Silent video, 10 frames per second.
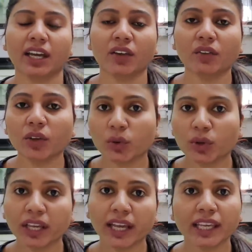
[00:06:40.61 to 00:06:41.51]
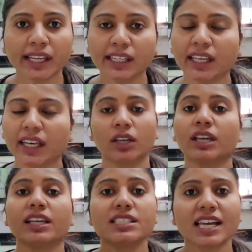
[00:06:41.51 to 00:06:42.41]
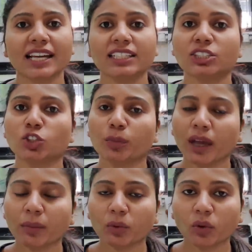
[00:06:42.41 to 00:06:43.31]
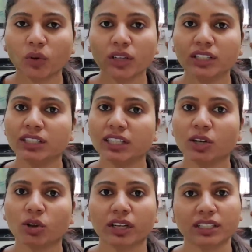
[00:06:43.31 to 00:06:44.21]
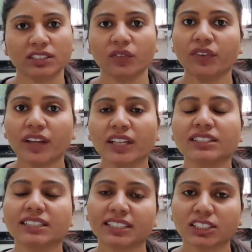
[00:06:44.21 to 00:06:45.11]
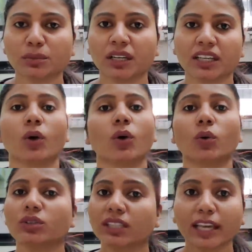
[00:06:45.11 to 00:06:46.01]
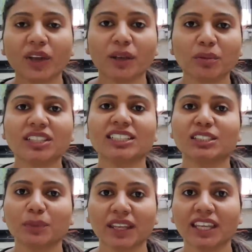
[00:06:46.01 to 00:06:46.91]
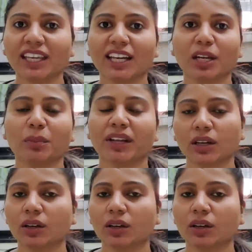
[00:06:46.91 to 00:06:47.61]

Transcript: यूटीआई के लिए है इन सारी चीजों में आपको इनके डॉक्टर से फ्री कंसल्टेशन मिलेगी उसके आपको चार्जेस पे नहीं करने पड़ेंगे